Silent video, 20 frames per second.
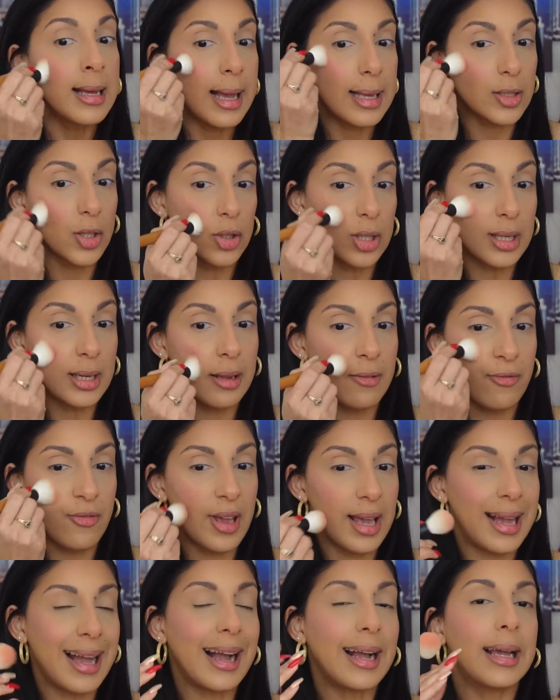eso
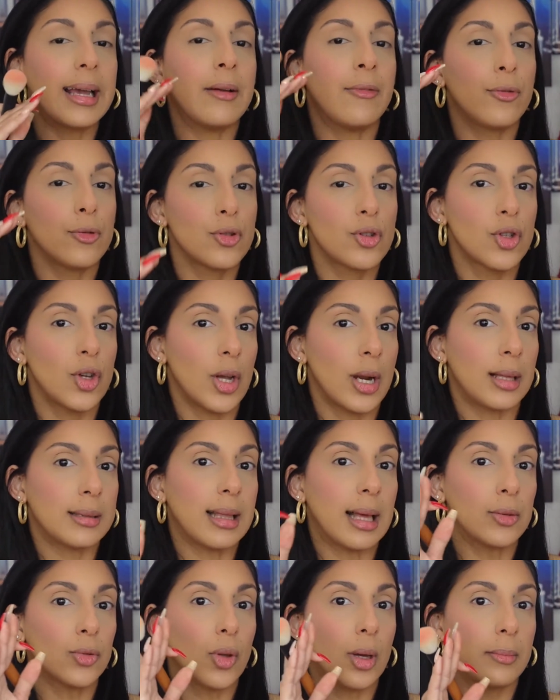significa que funciona
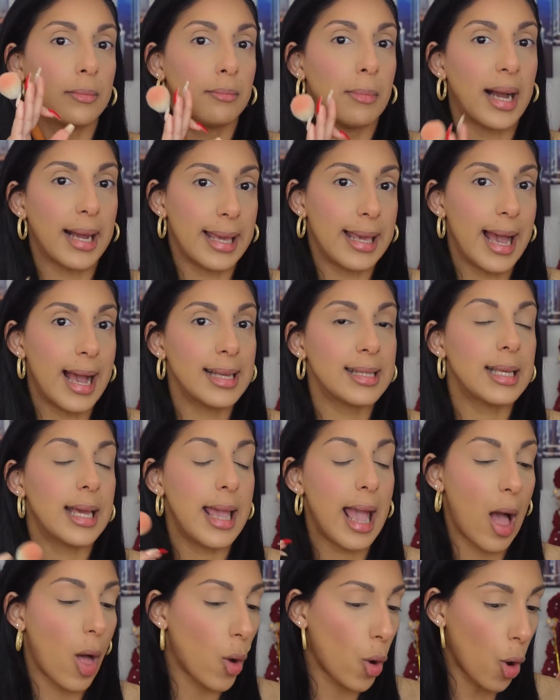tanto en maquillaje
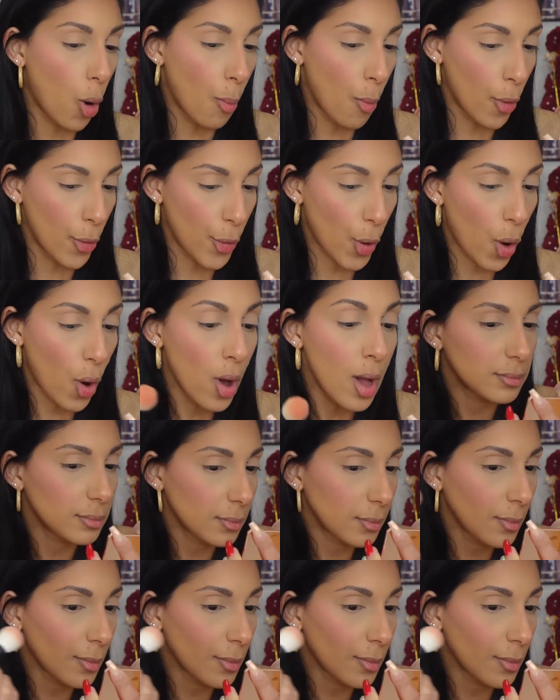sellado como no.